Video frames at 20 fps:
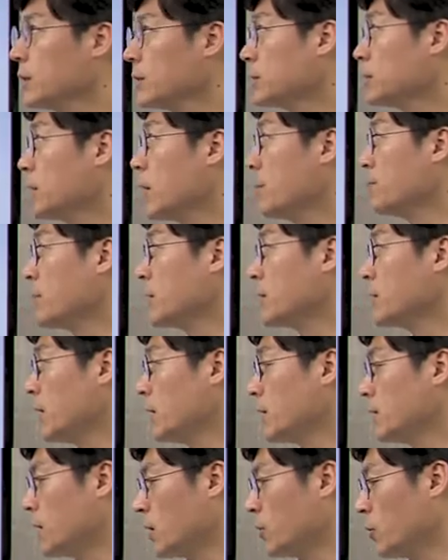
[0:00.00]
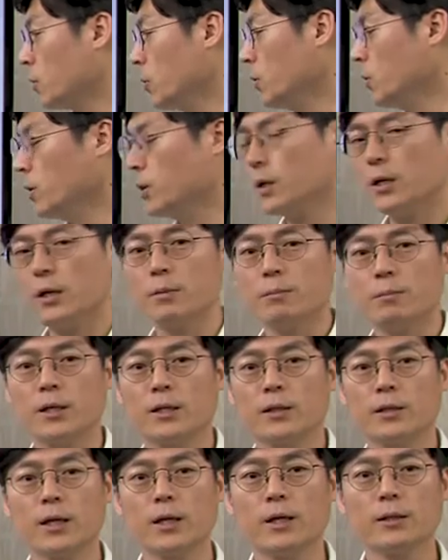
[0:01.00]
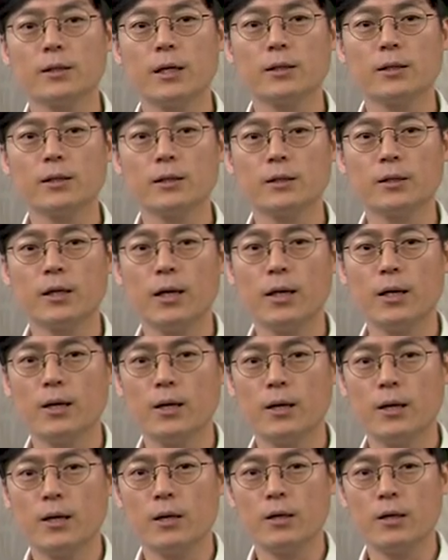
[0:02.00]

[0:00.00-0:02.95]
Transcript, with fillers: 그게 빅데이터고 빅데이터는 크게